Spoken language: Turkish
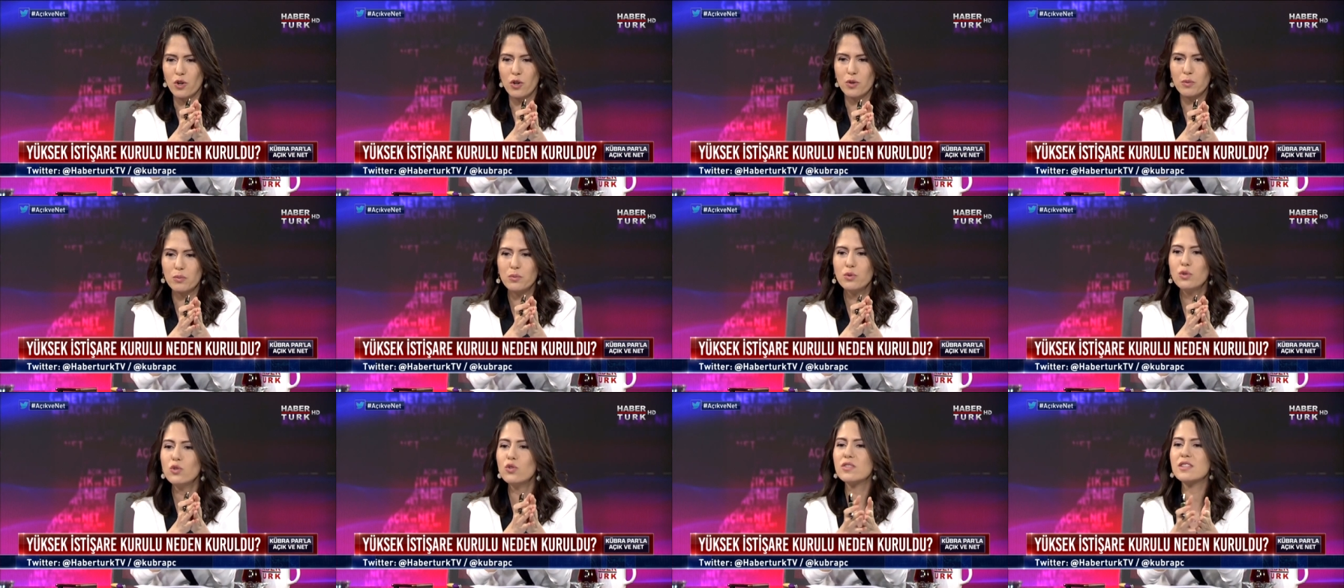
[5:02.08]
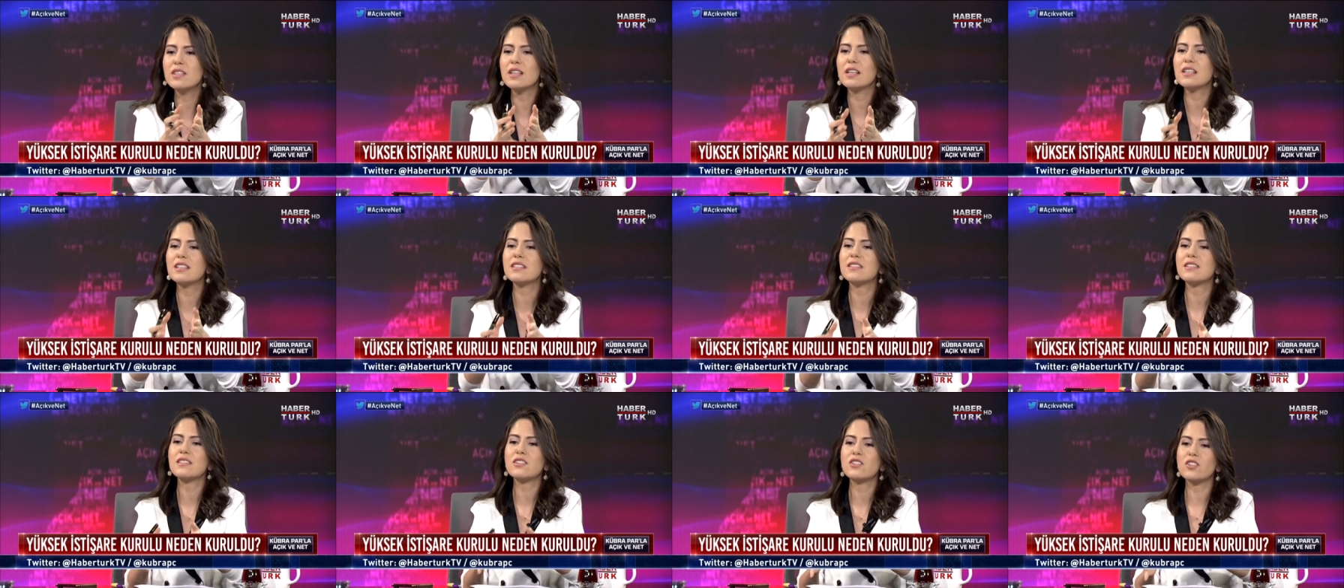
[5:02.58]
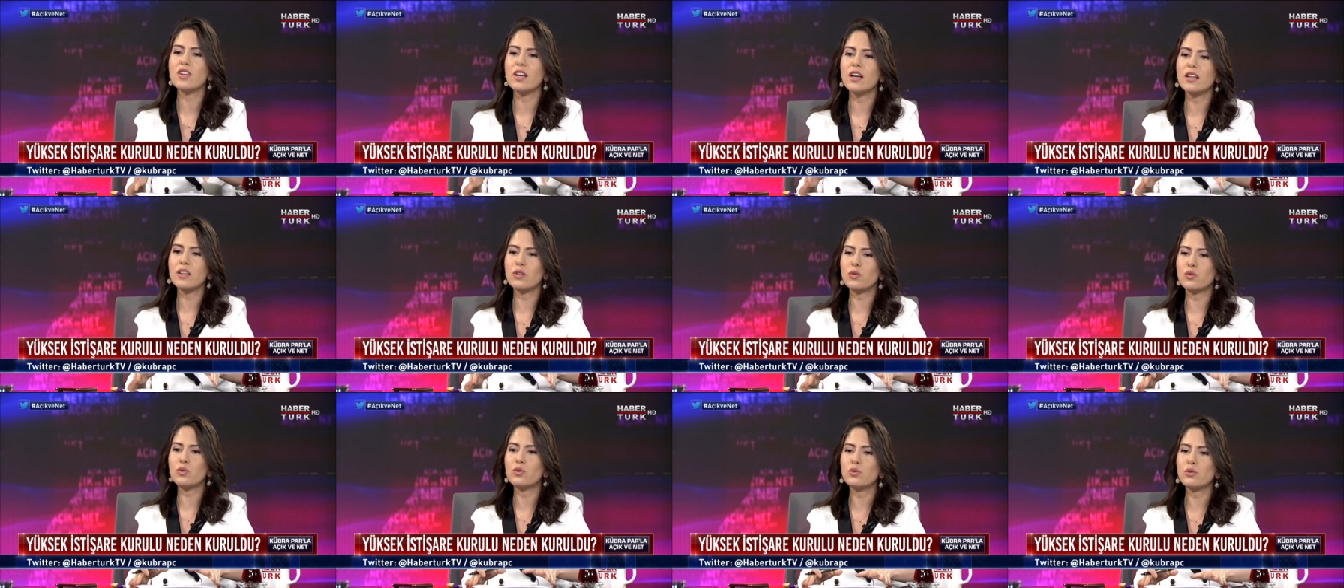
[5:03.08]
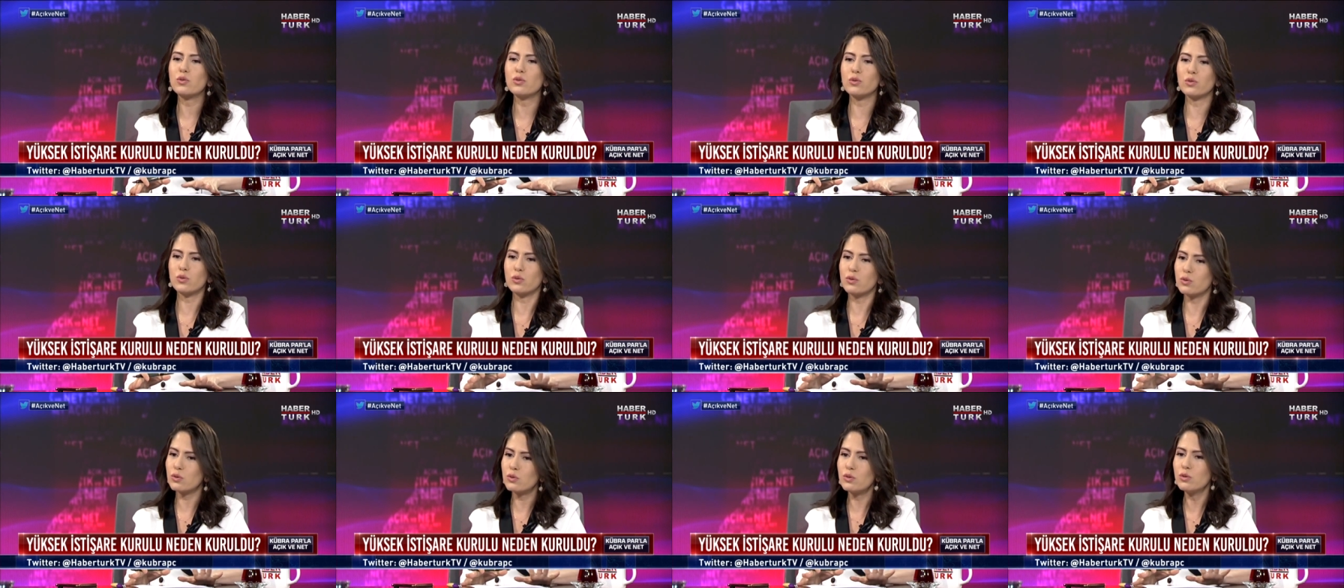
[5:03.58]
Buyurun, buyurun. Bu Yüksek İstişare
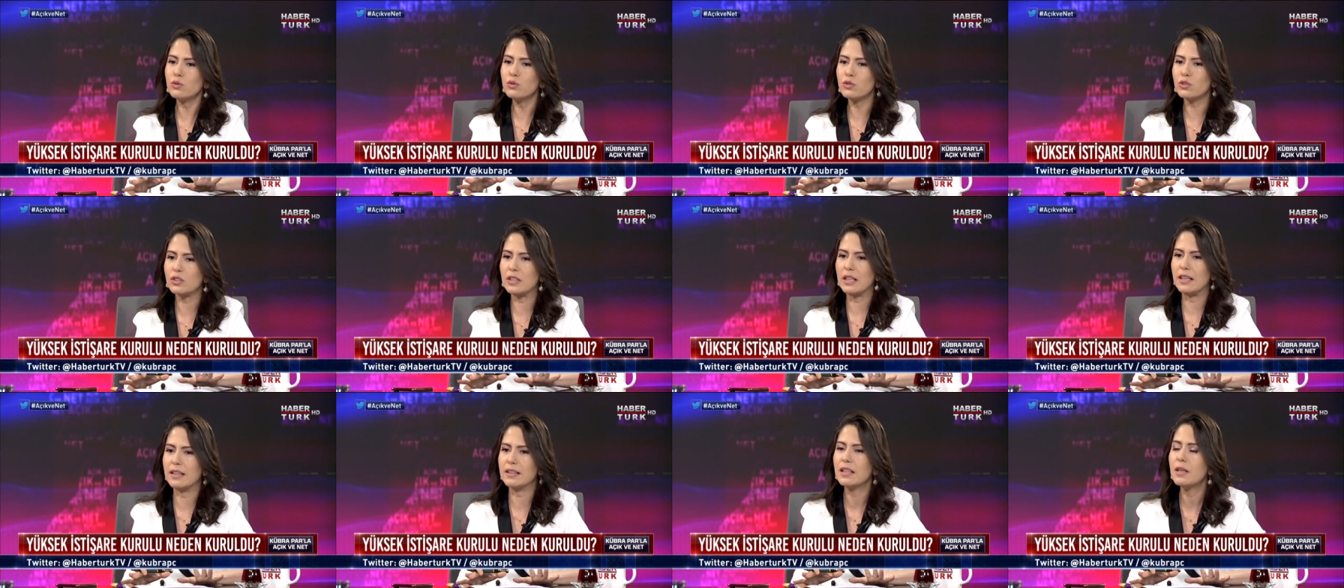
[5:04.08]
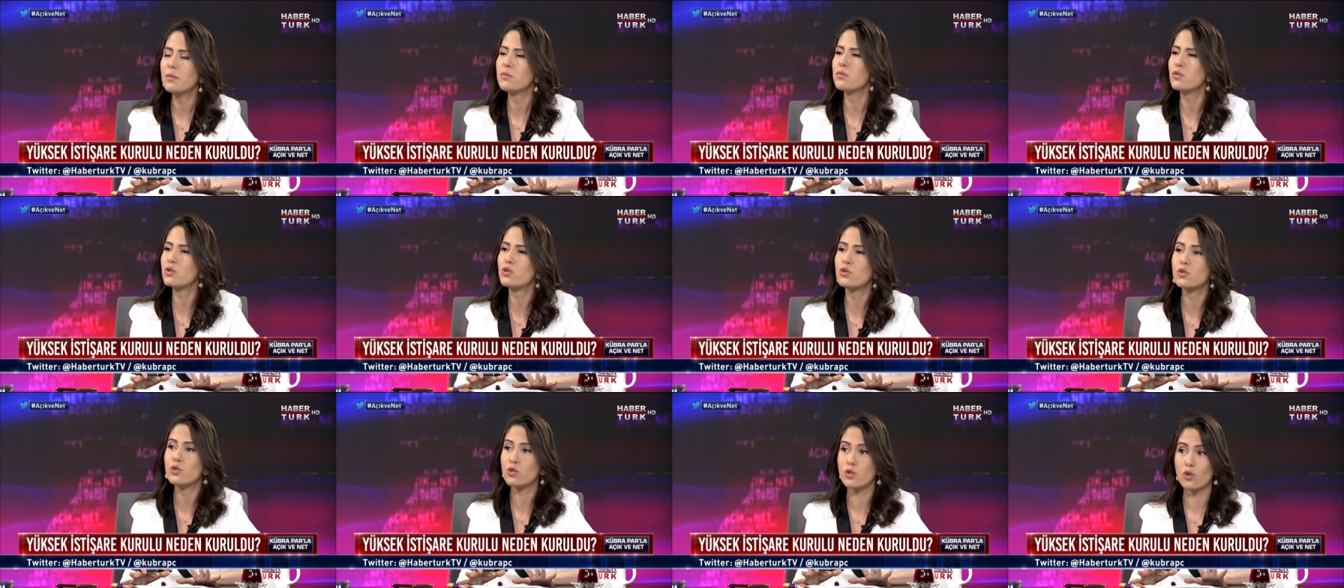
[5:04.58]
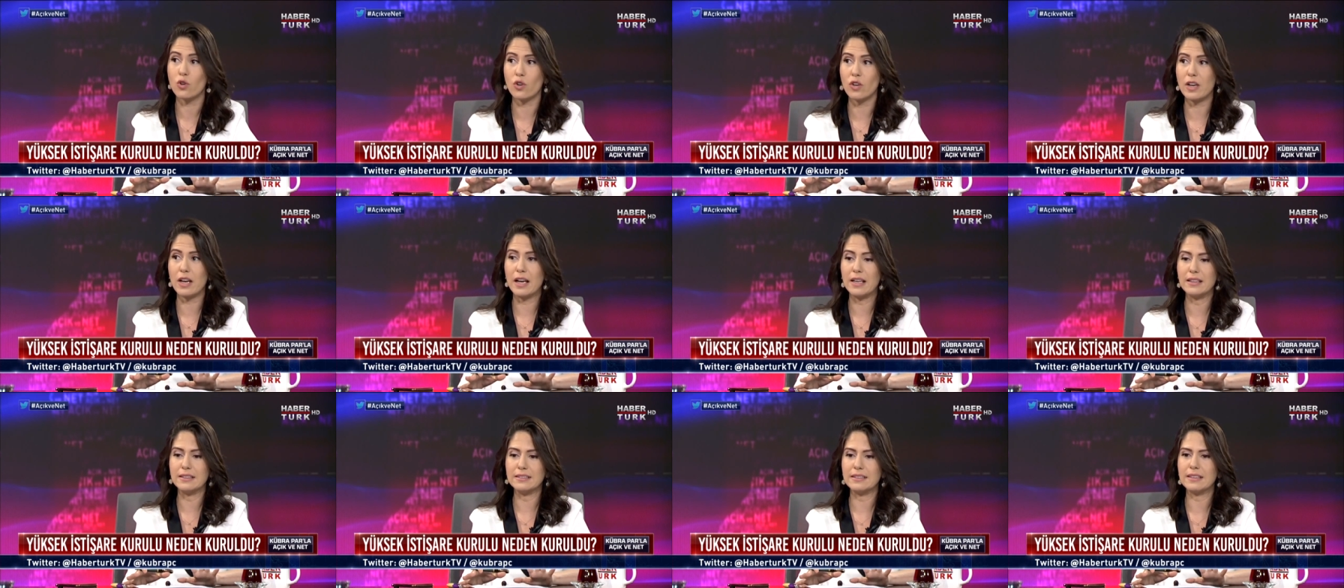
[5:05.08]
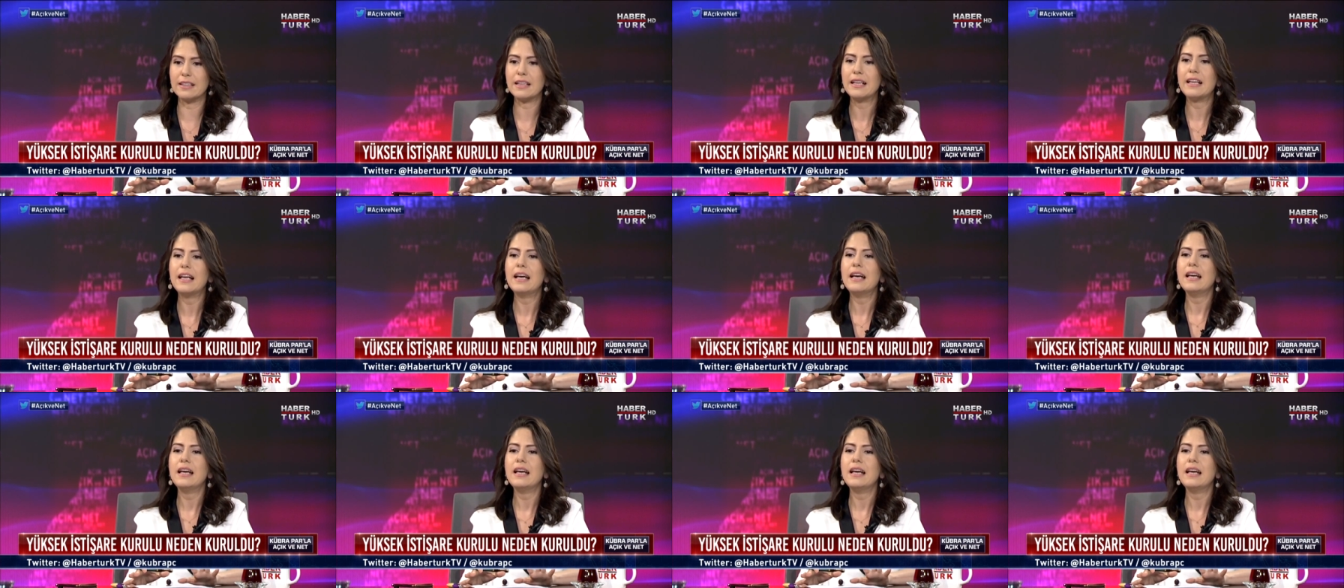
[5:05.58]
Kurulu kurulurken hep şu söylendi.